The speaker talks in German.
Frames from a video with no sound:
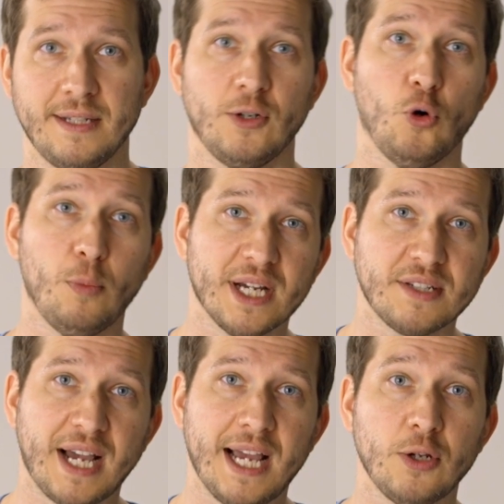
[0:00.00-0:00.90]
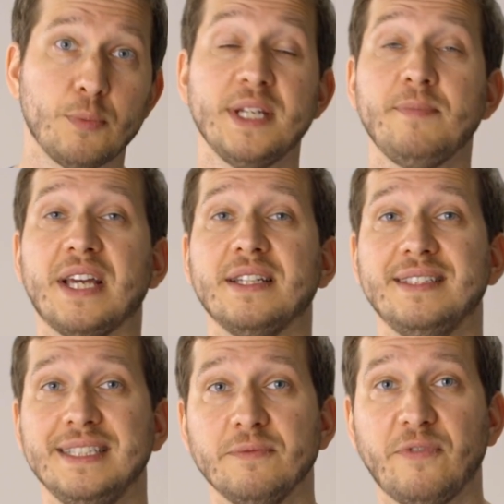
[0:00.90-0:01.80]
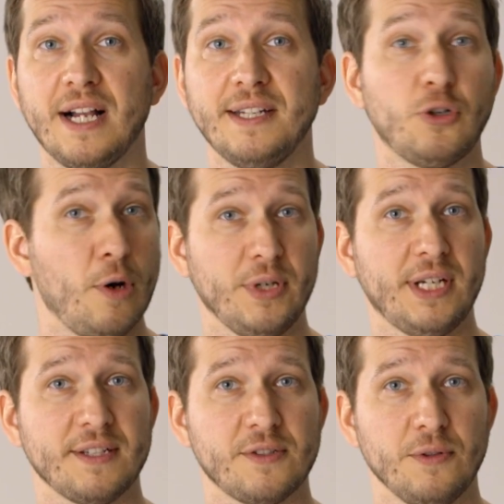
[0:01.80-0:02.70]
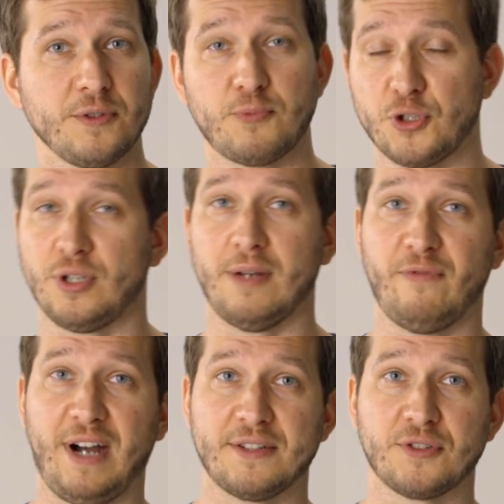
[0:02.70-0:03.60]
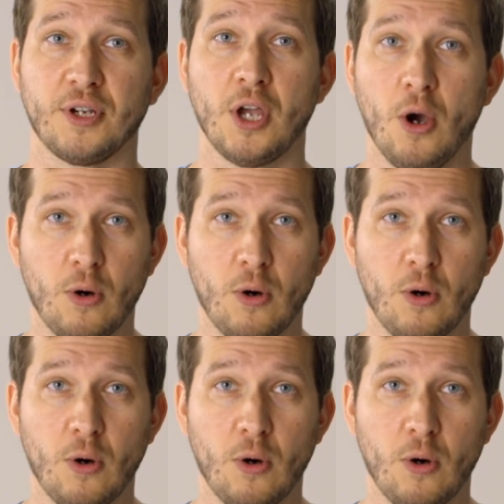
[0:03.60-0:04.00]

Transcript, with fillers: Der obere Teil übernimmt dann in diesem Fall die Kommunikation zwischen deinem Fahrzeug